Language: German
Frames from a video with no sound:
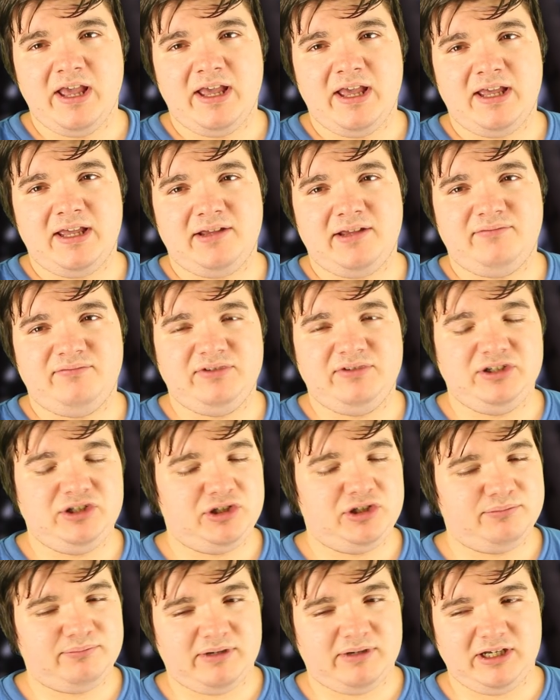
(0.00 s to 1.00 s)
ähm, wie ich
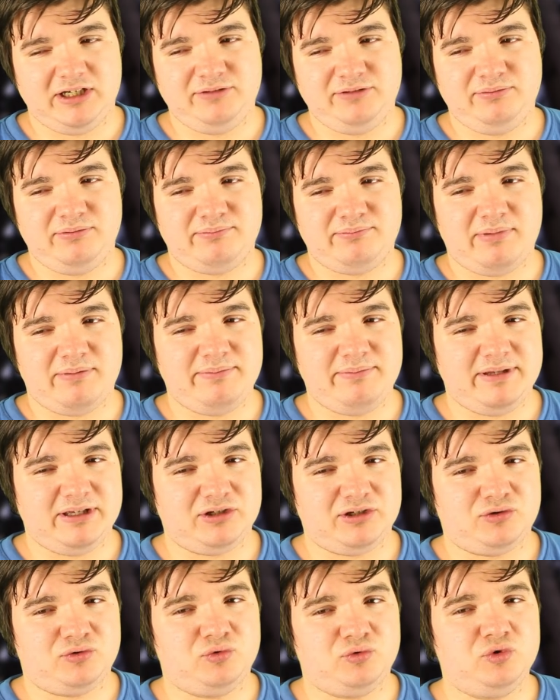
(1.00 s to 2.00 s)
zum Beispiel bei mir
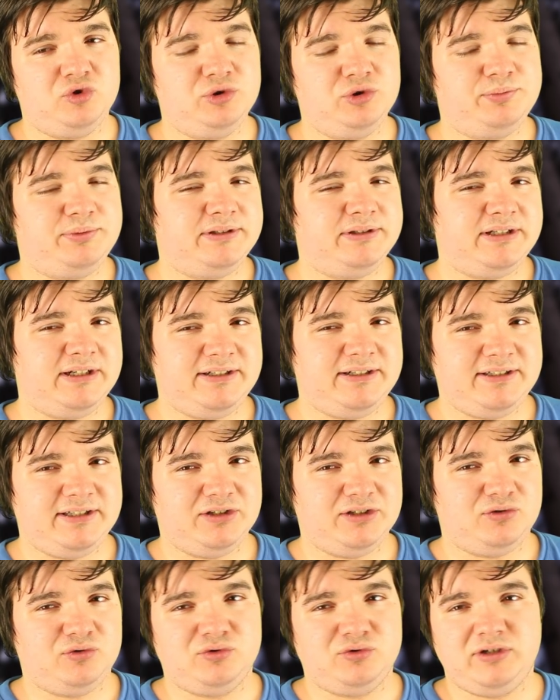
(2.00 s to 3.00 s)
Google
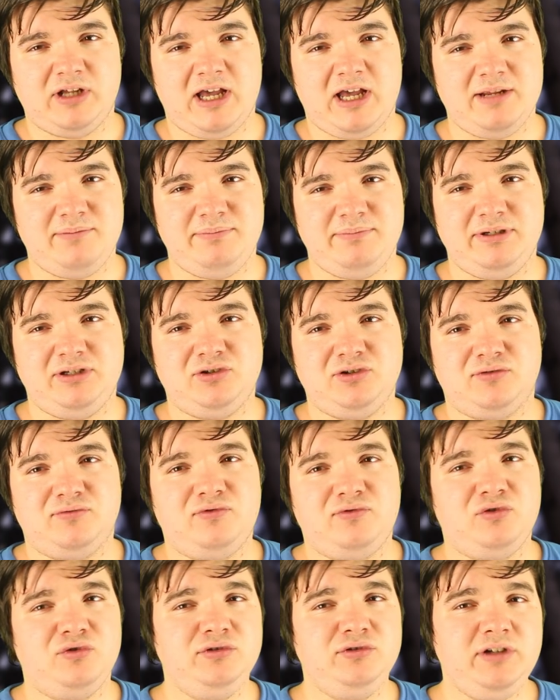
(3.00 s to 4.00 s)
Übersetzer oder ein
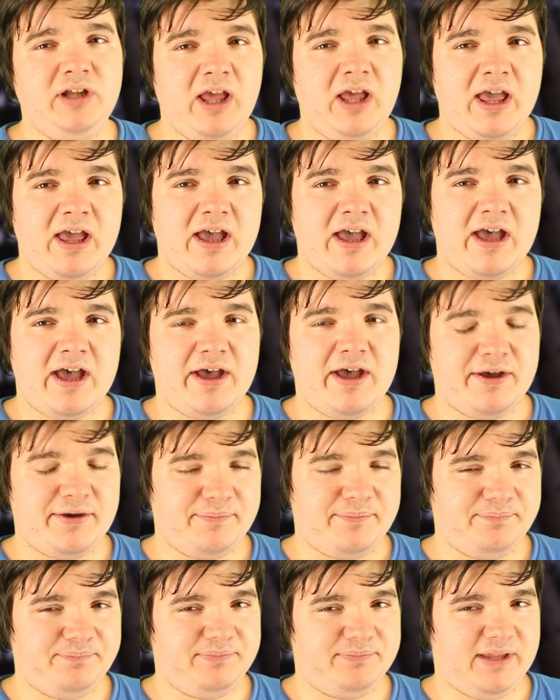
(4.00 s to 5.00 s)
Mikrofon,
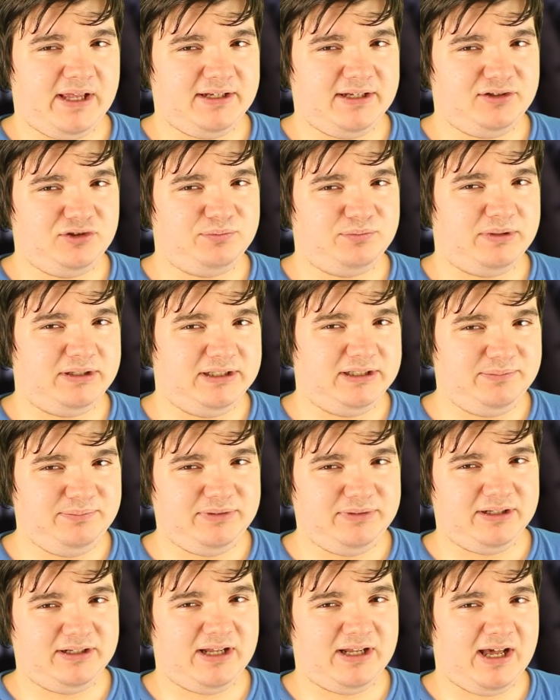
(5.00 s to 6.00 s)
ähm, das übernimmt
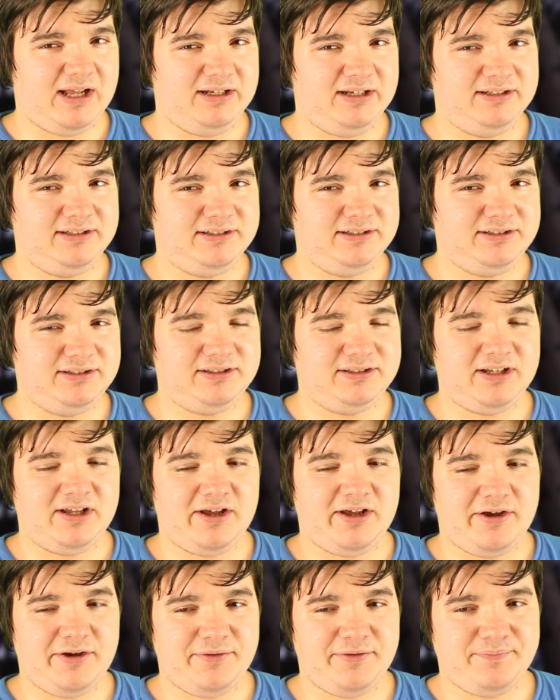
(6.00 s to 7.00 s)
dann alles
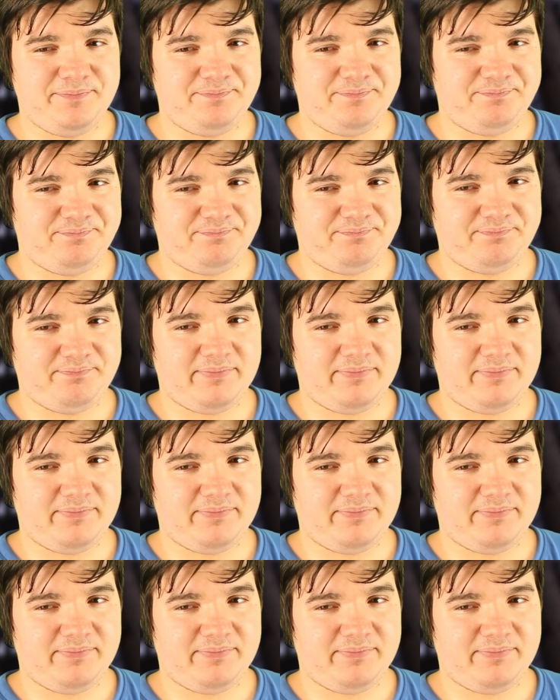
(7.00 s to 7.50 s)
ähm,